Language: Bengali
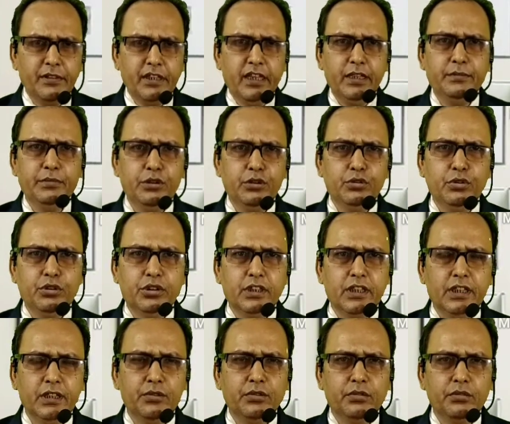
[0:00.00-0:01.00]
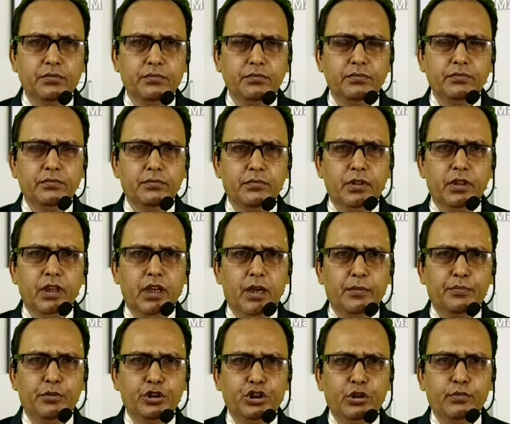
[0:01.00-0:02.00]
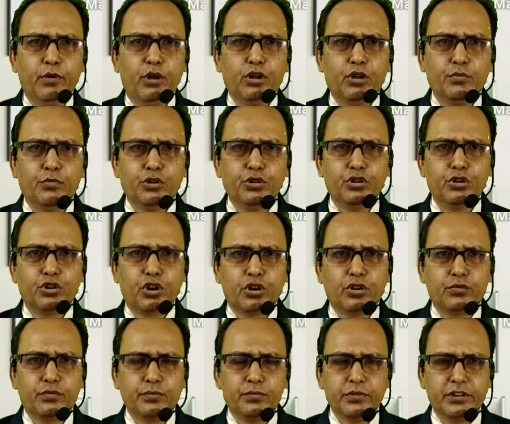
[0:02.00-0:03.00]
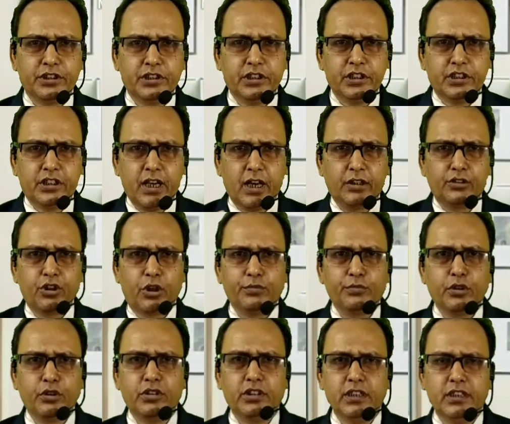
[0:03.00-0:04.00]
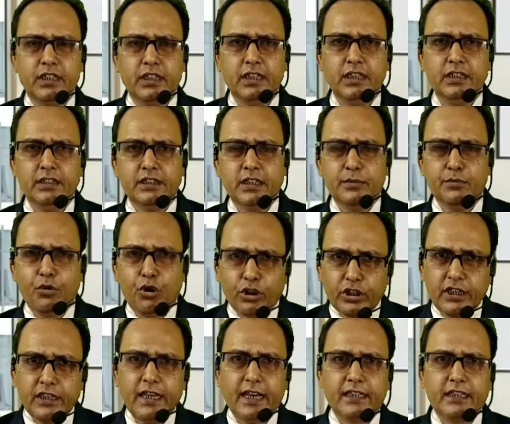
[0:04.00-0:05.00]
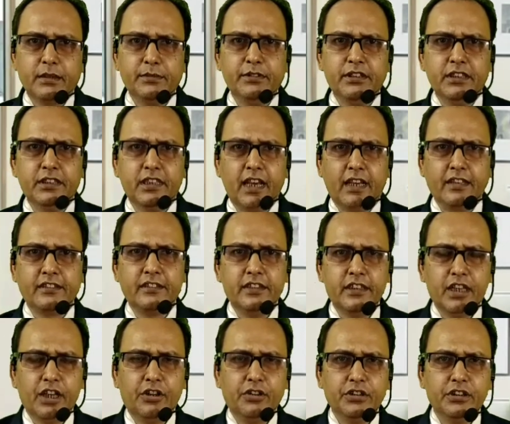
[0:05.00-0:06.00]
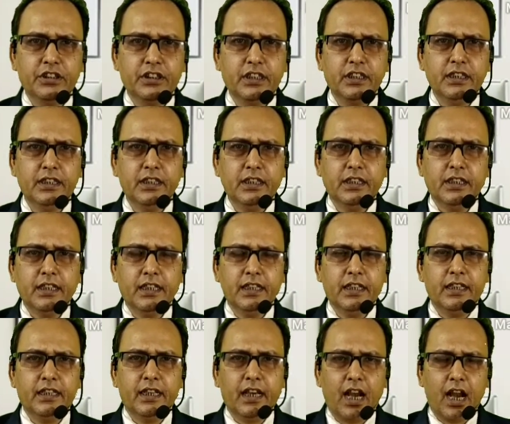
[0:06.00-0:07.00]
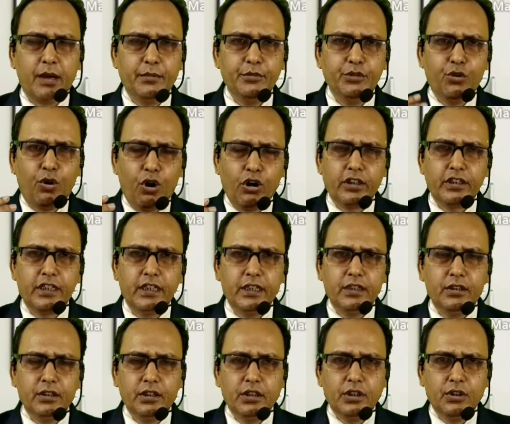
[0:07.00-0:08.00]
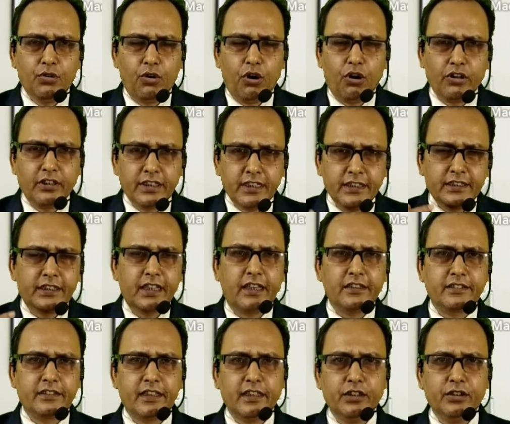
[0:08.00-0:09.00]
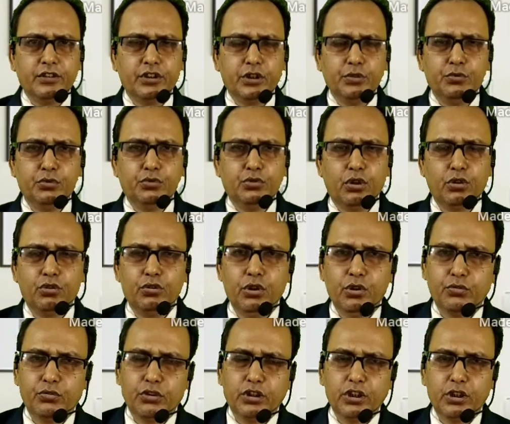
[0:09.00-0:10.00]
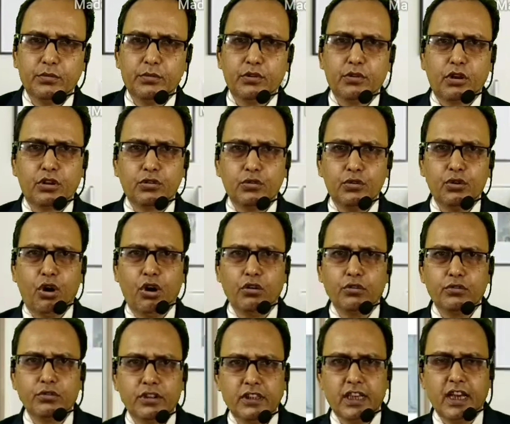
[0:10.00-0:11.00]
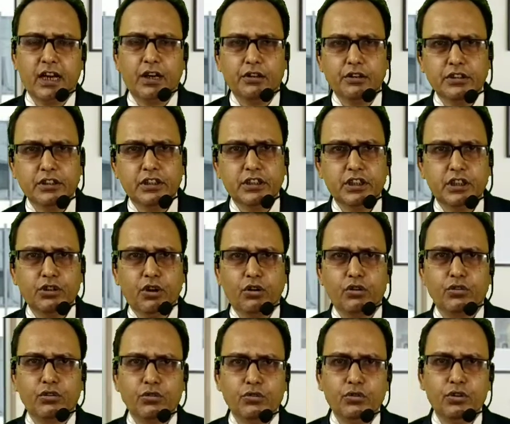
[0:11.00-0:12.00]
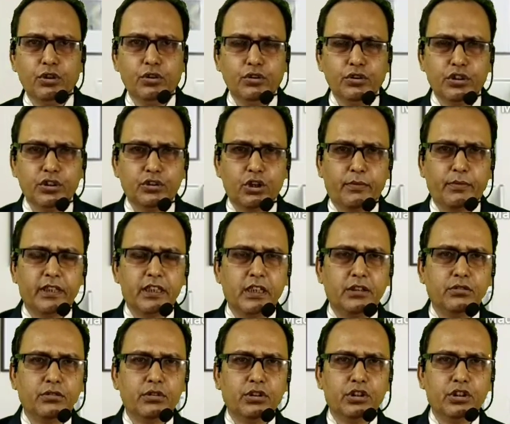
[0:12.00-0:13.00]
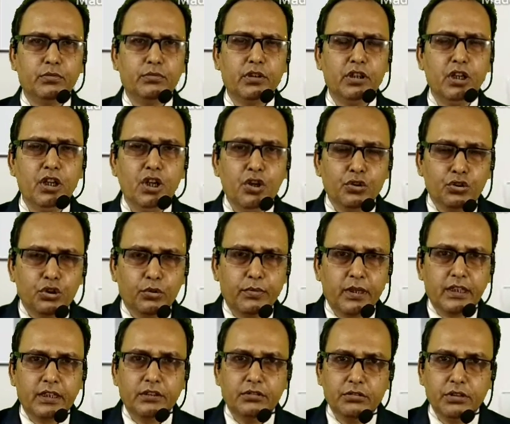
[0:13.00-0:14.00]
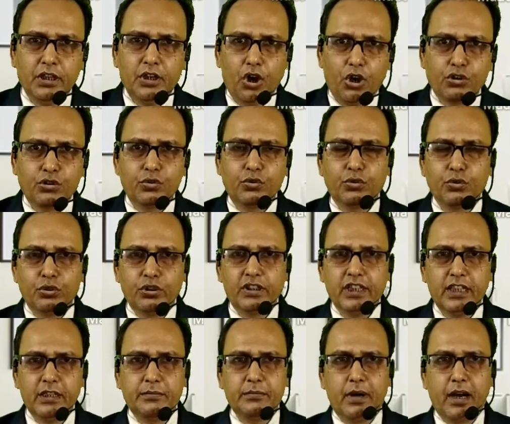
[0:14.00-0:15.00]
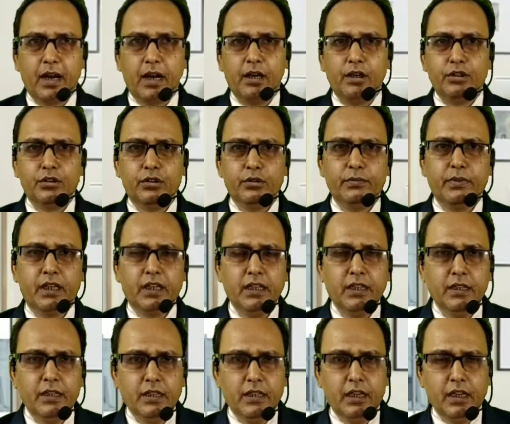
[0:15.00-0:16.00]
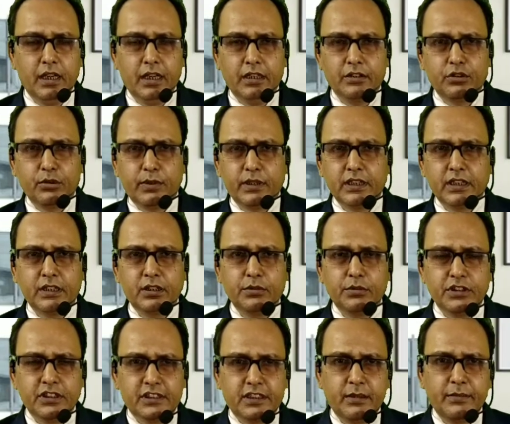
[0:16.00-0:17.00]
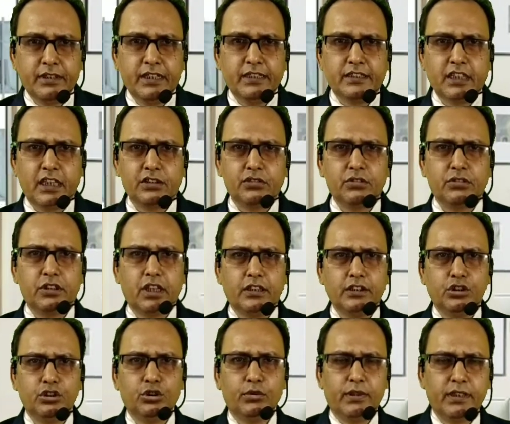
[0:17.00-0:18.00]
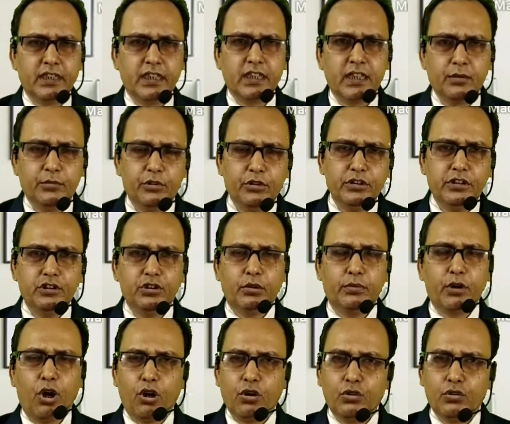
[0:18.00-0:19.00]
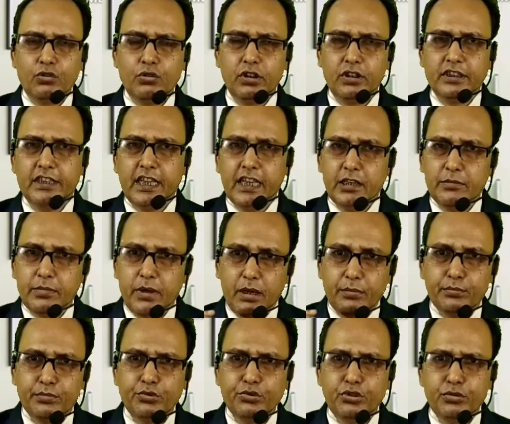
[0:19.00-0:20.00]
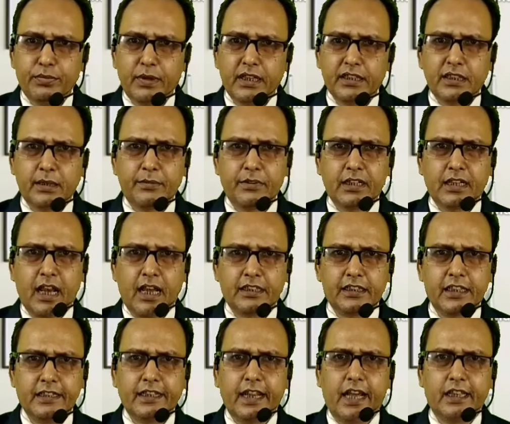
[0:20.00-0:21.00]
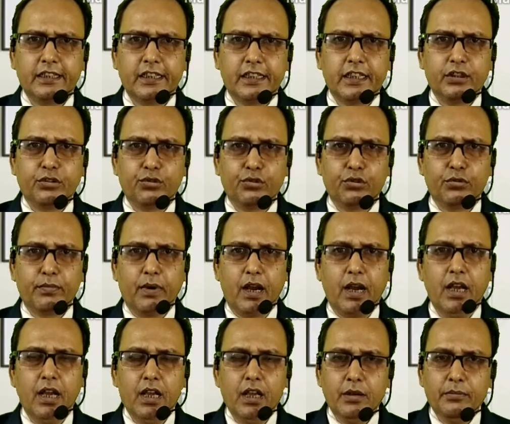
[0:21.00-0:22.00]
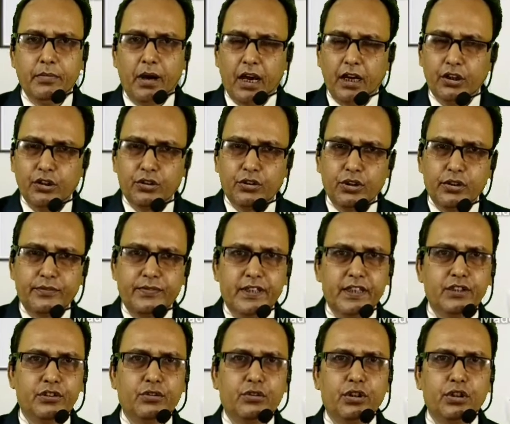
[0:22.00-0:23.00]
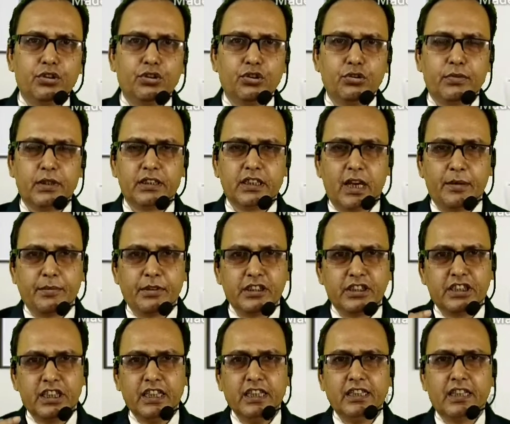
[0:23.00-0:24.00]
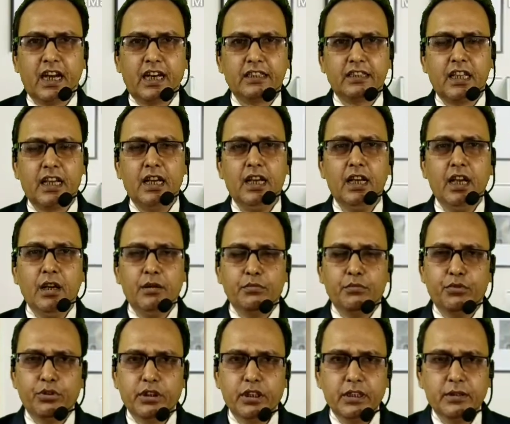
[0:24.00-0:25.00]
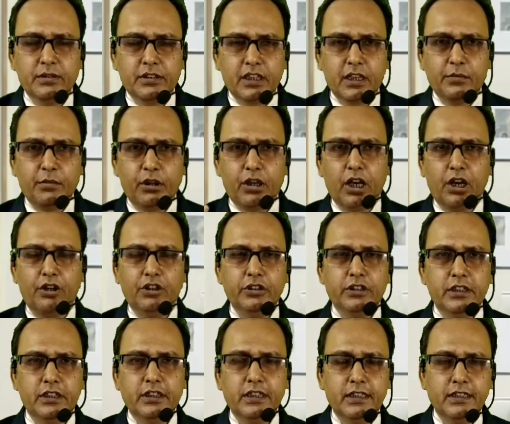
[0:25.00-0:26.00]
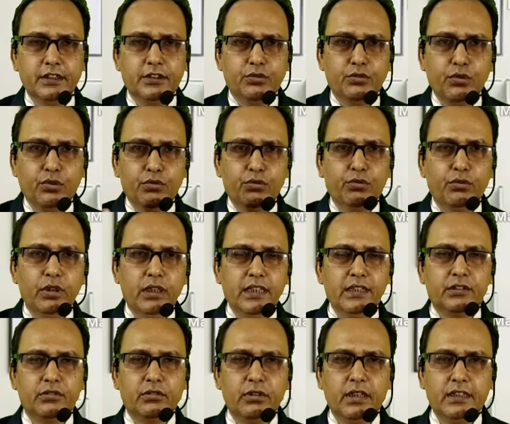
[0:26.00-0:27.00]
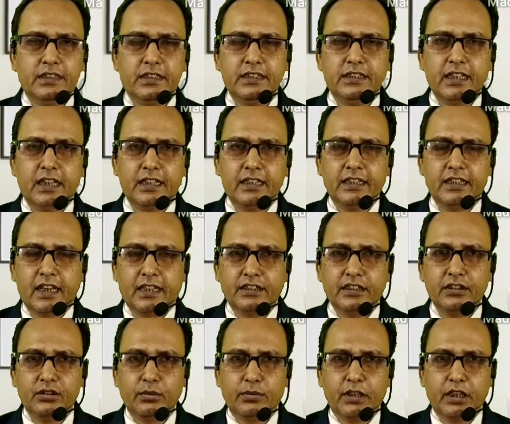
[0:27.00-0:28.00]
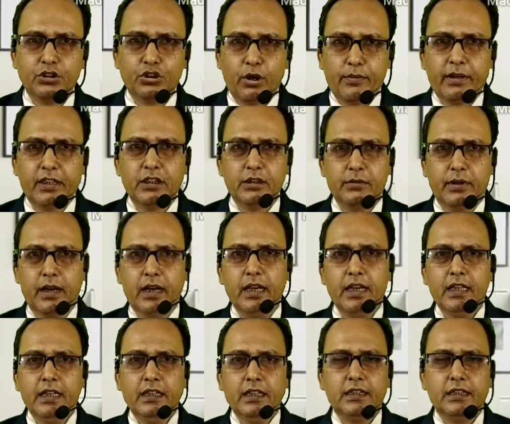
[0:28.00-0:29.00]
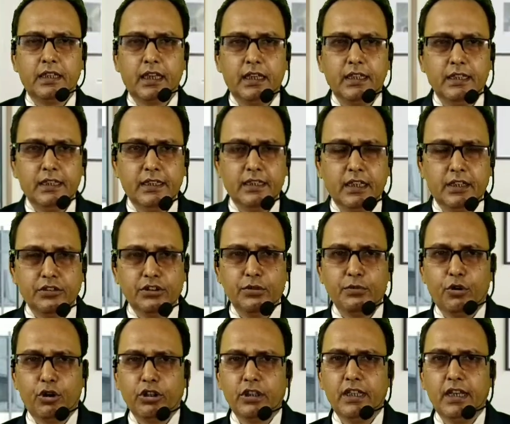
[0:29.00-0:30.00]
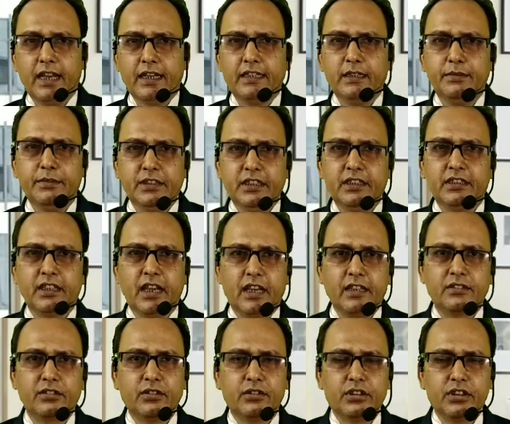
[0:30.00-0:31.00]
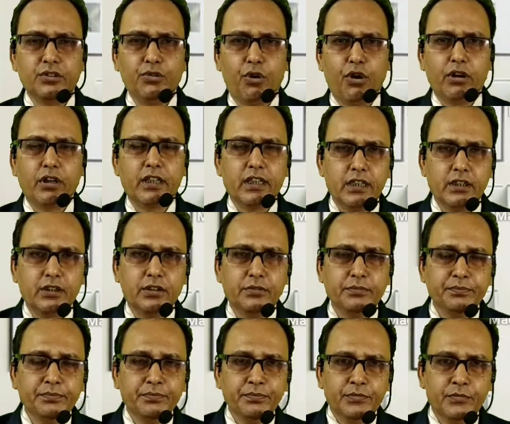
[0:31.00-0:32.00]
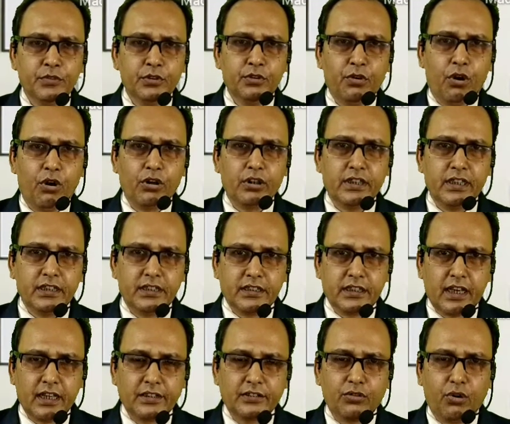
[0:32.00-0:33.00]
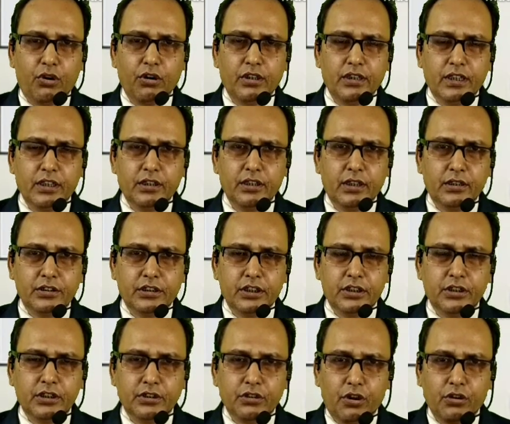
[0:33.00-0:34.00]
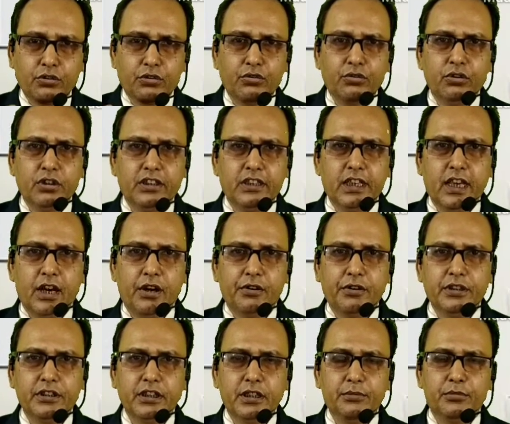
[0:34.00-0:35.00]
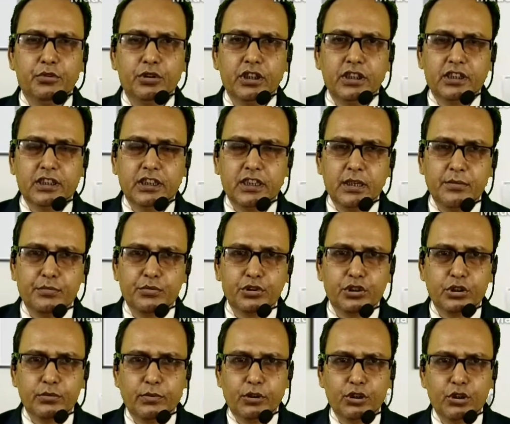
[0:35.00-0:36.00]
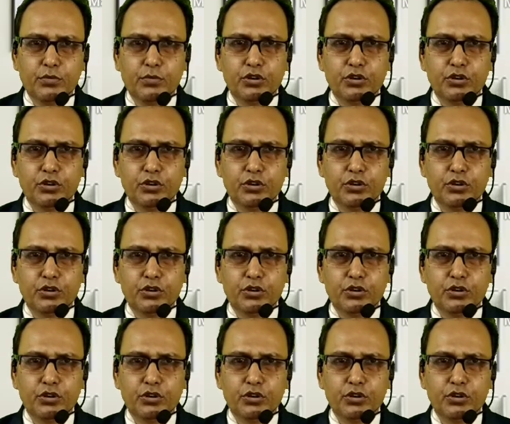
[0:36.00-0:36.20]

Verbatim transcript: আমি এই ভিডিওতে হ্যাঁ, পশ্চিমবঙ্গ মধ্য শিক্ষা দপ্তর থেকে যে মডেল অ্যাক্টিভিটি টাস্ক দেওয়া হয়েছে হ্যাঁ আমি অঙ্কের অঙ্কের টাস্কের হচ্ছে উত্তরগুলো করে দেবো কতগুলো অঙ্ক দেওয়া হয়েছে সেই অঙ্কগুলোর হচ্ছে সমাধান করে দেবো তোমরা কিন্তু এই অঙ্কগুলো দেখবা তোমরা হ্যাঁ, তোমাদেরকে বলছি সেভেনের ছাত্রছাত্রী তোমাদেরকে বলছি তোমরা অঙ্কগুলো দেখবা বুঝবা তারপরে খাতায় না দেখে করবা ভালো করে ফ্রেশ করে করবা তারপর সেই খাতা বোর্ডের থেকে বলা হয়েছে যে স্কুল খুললে স্কুলের টিচারের কাছে তোমরা জমা দেওয়া তা এটা হচ্ছে মডেল অ্যাক্টিভিটি টাস্ক হচ্ছে অঙ্কের অঙ্কের টাস্ক অঙ্কের যে অঙ্কগুলো দেওয়া হয়েছে বোর্ডের থেকে পশ্চিমবঙ্গ